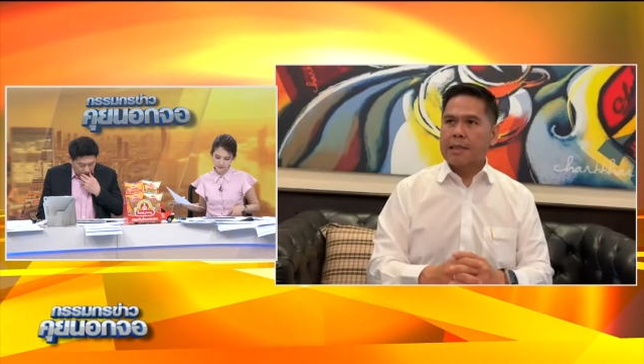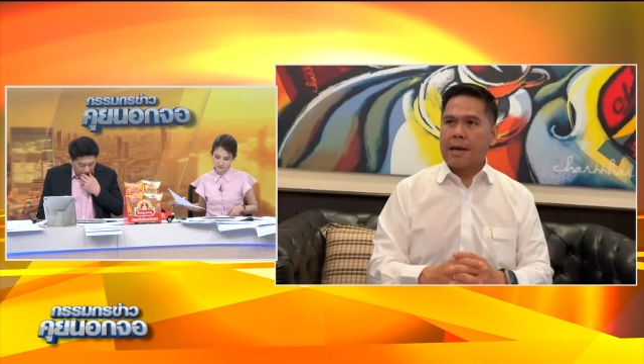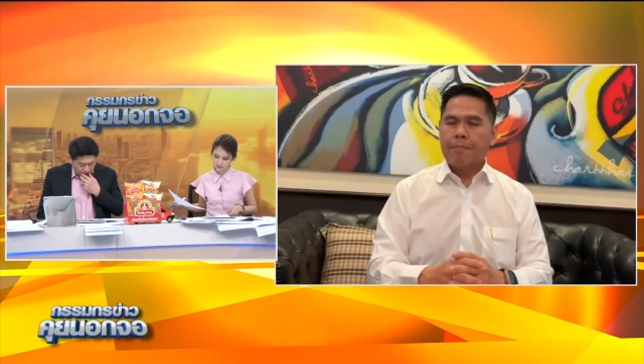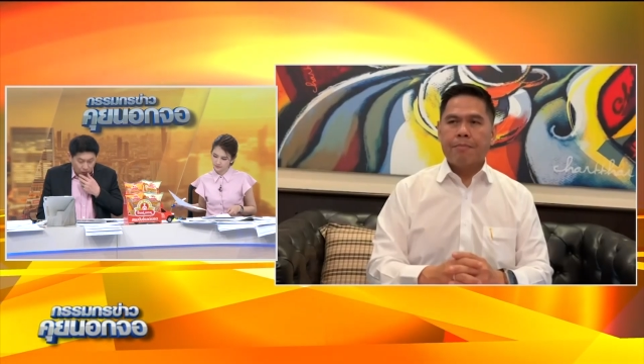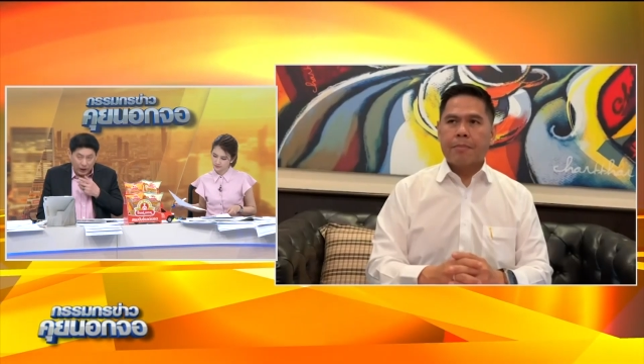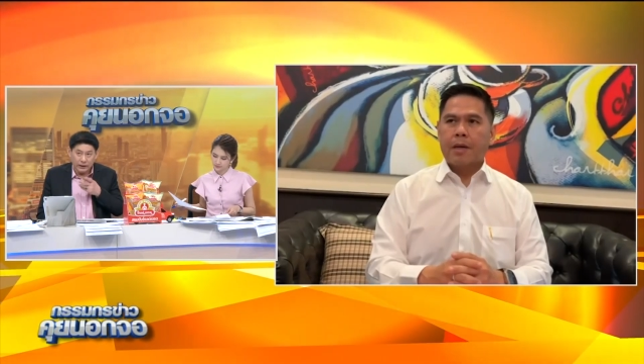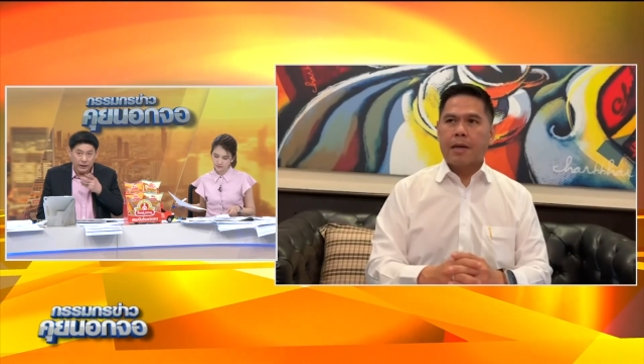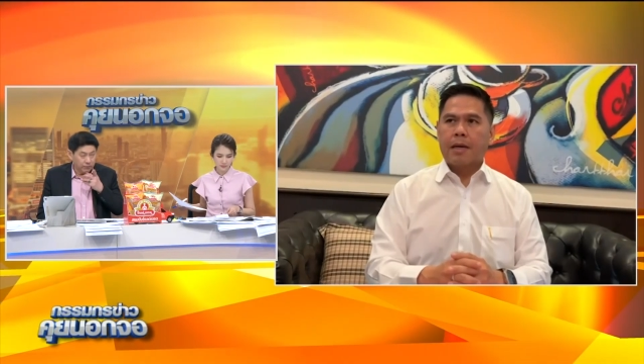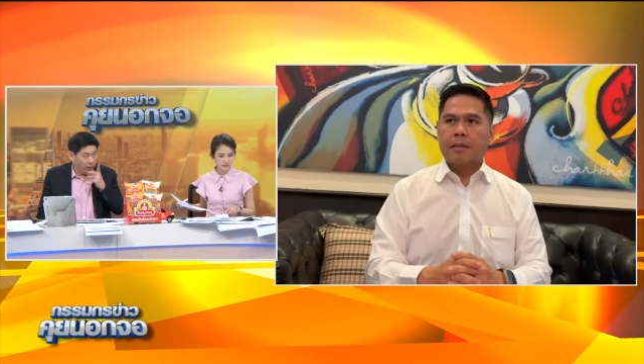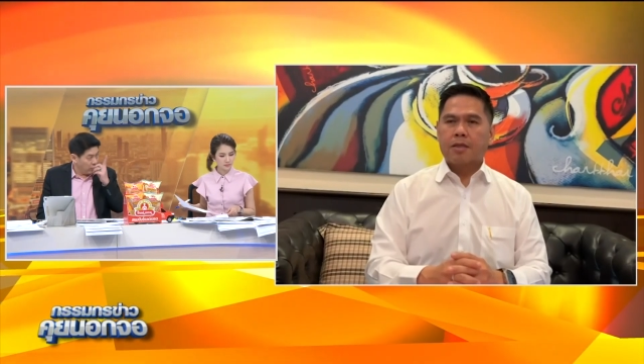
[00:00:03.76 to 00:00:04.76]
พักวัน
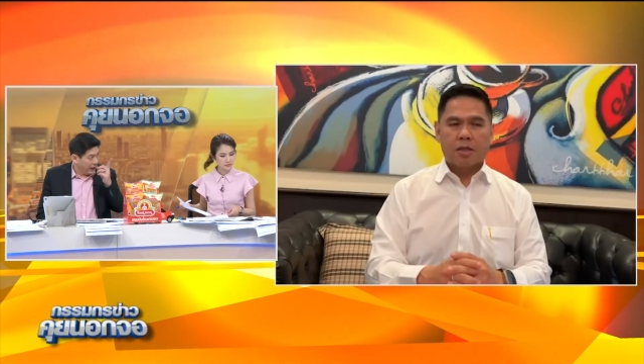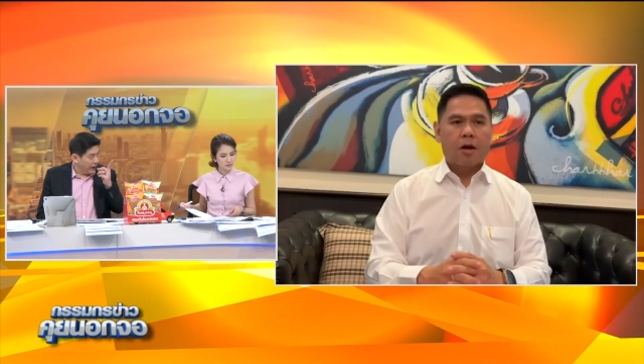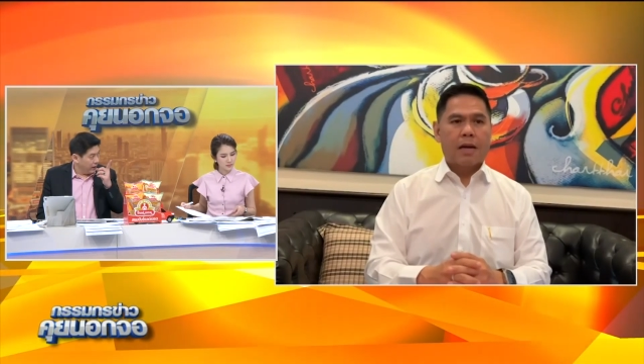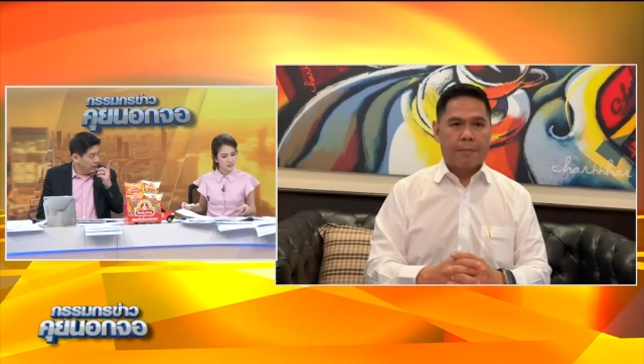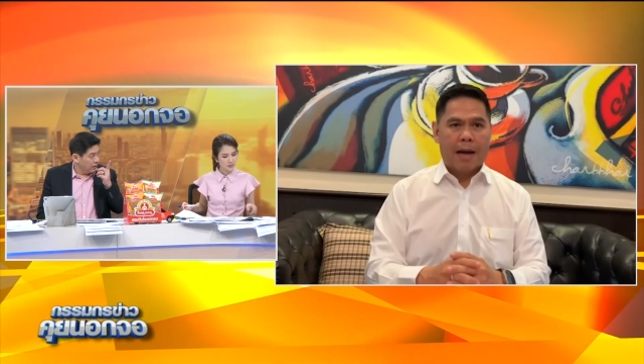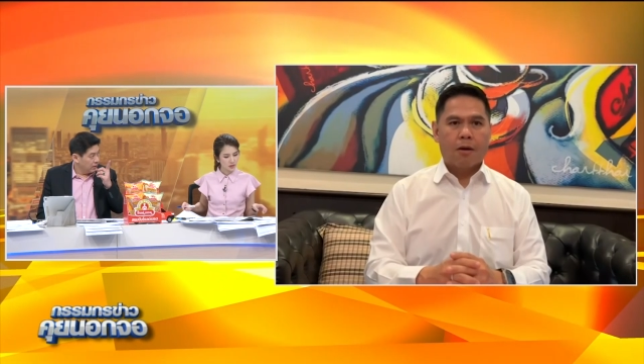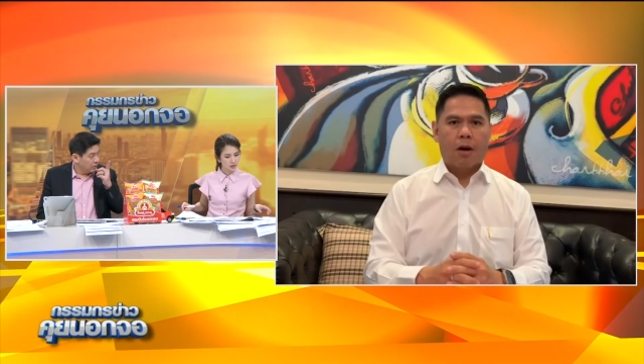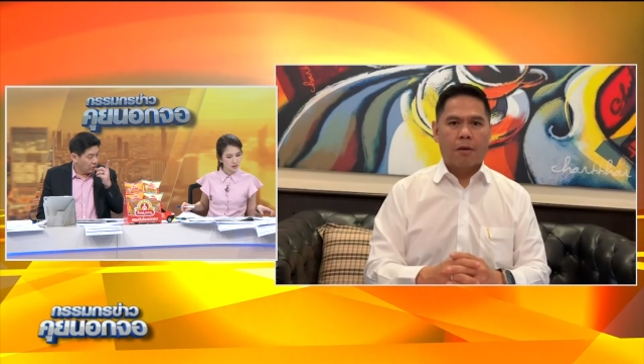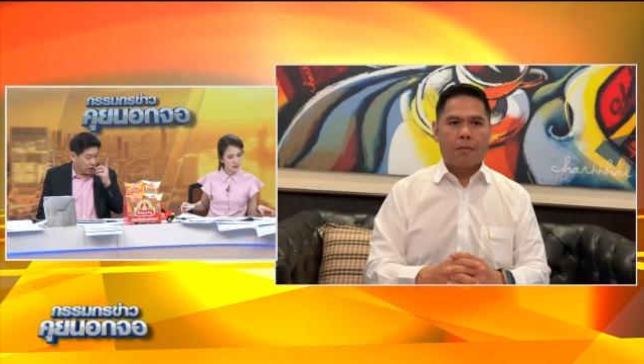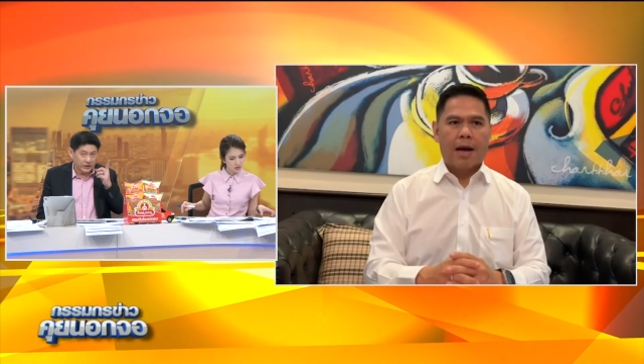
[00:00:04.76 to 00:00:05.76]
พรุ่งนี้
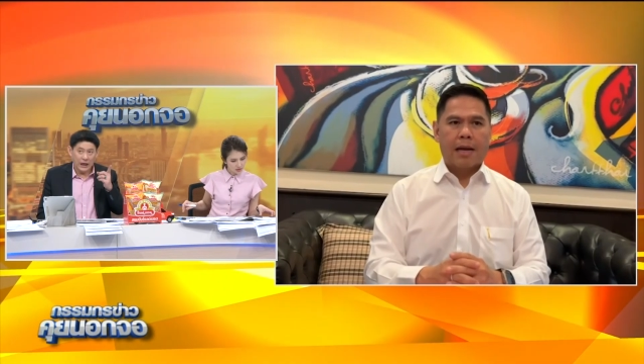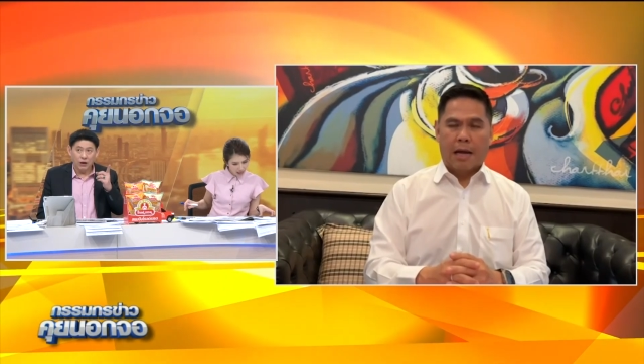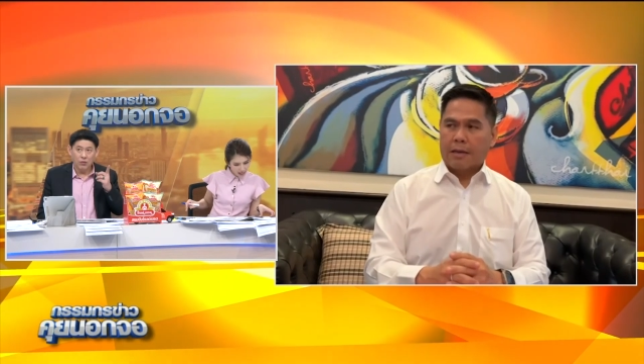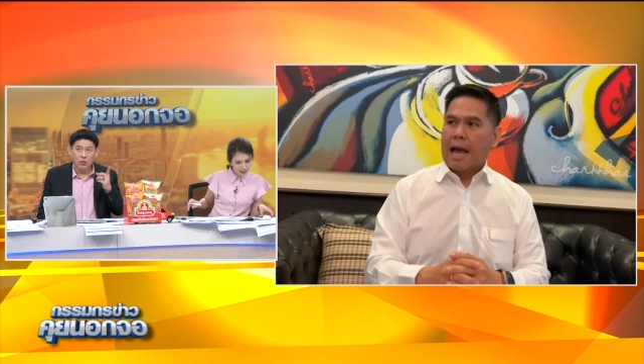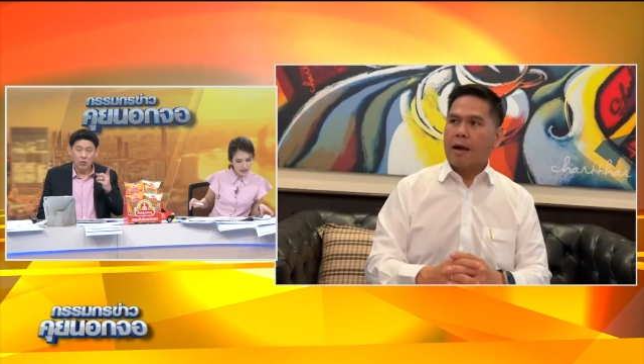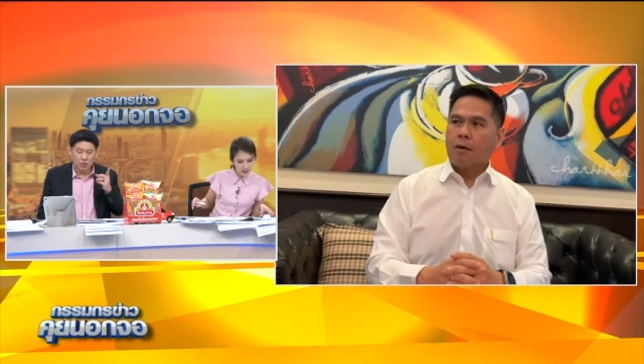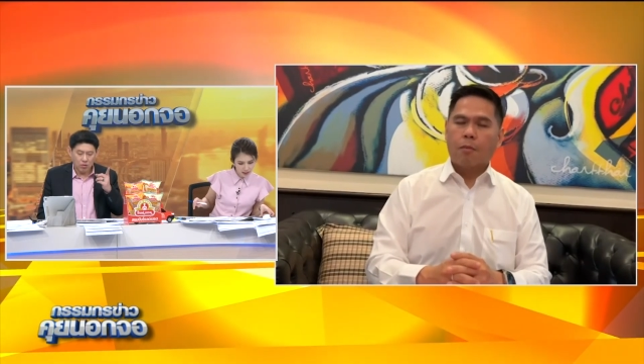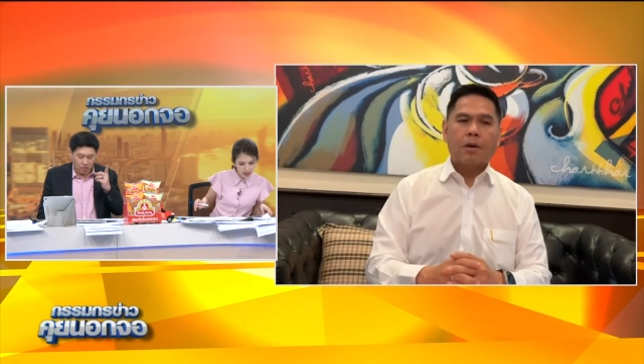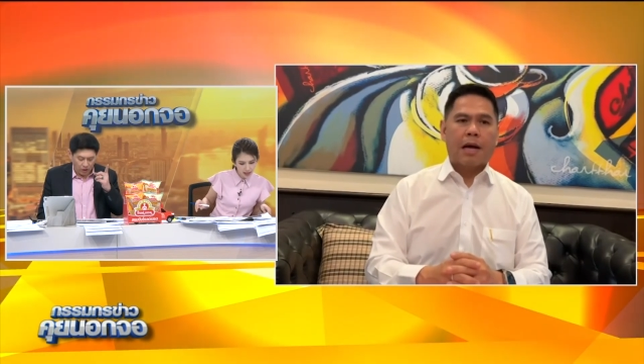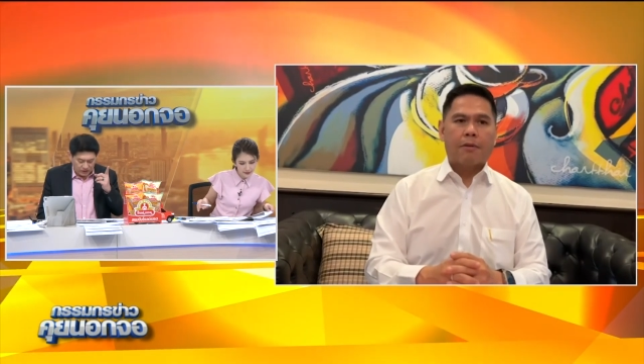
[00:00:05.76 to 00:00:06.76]
ตอนเช้าใช่ใช่
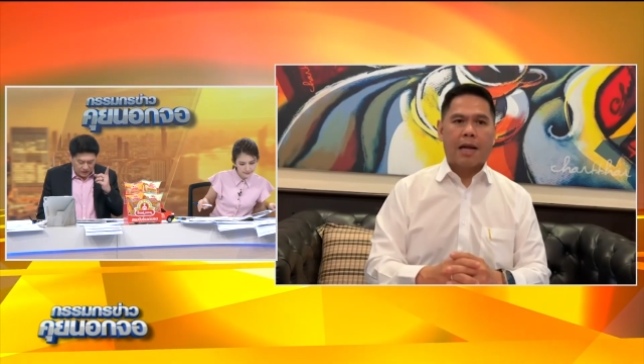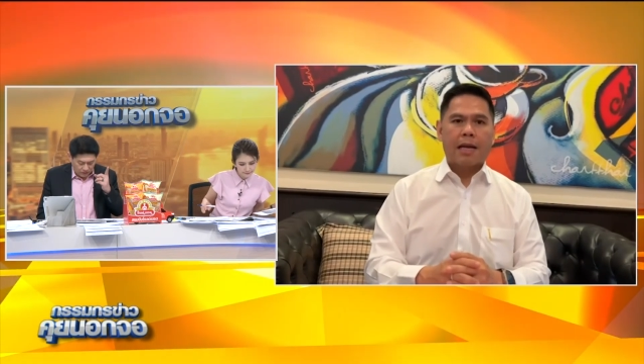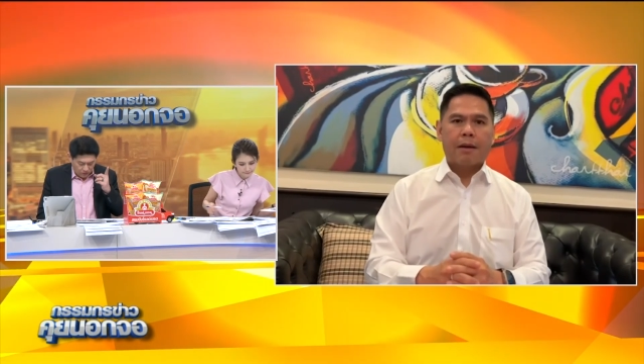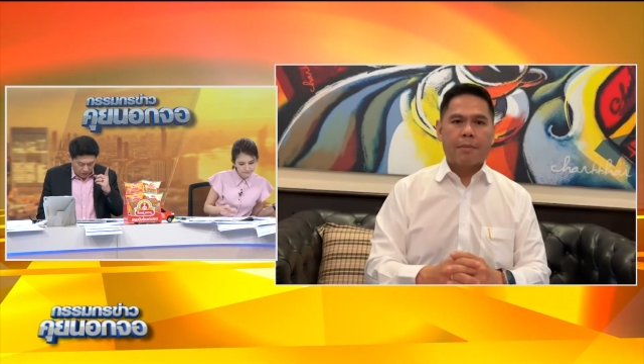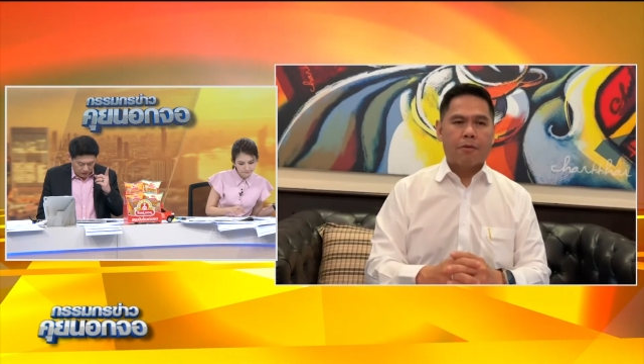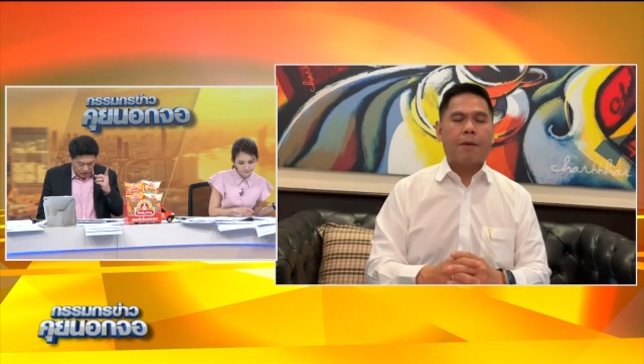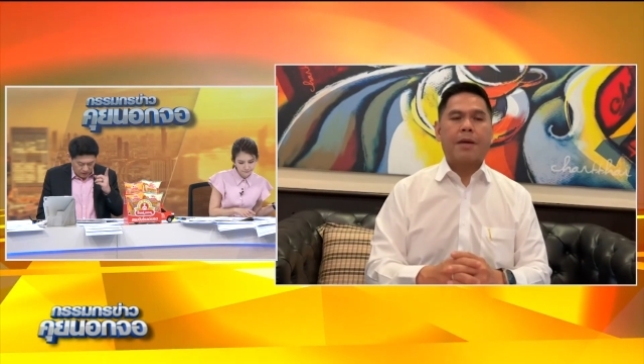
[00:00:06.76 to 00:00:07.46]
ค่ะก่อนจะโหวต